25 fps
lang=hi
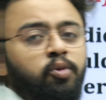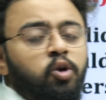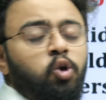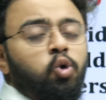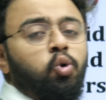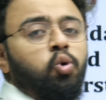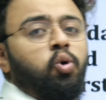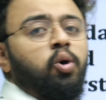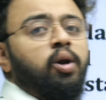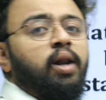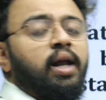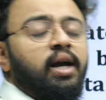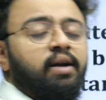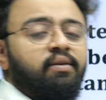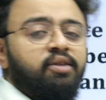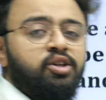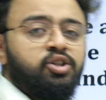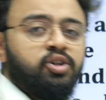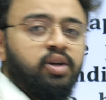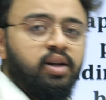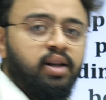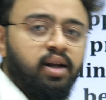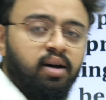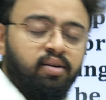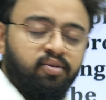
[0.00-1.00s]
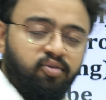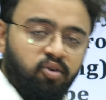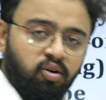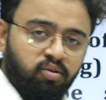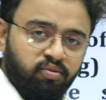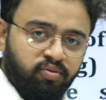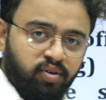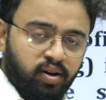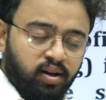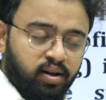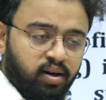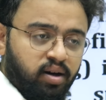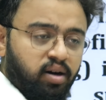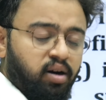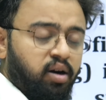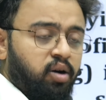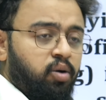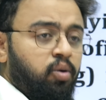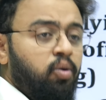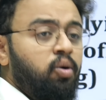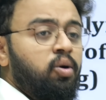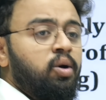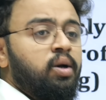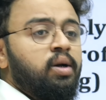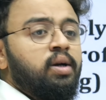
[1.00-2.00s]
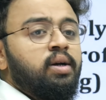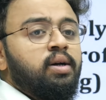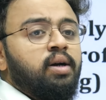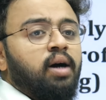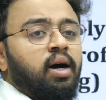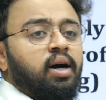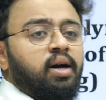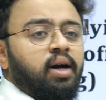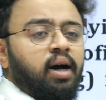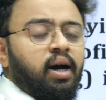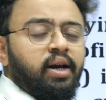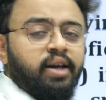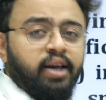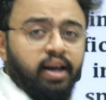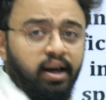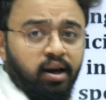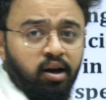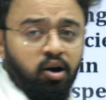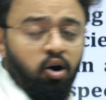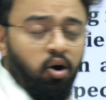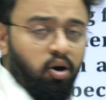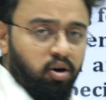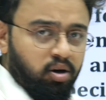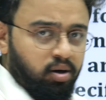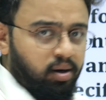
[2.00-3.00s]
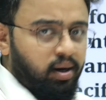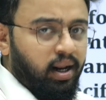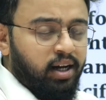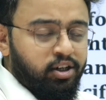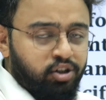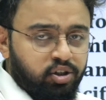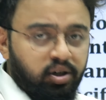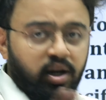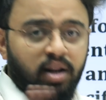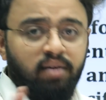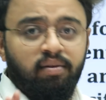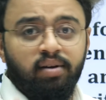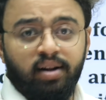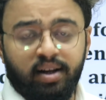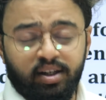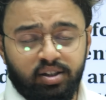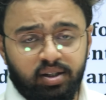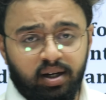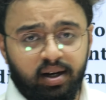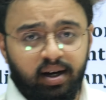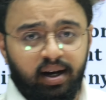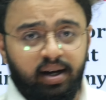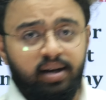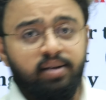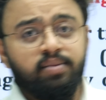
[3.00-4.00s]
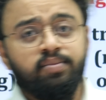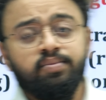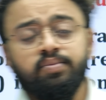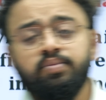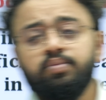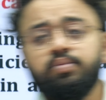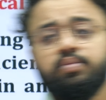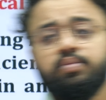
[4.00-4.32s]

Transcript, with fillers: जो भी लोकल लैंग्वेज के लिए आप फॉर्म फिल कर रहे हो ये और नेशनल लेवल की जगह है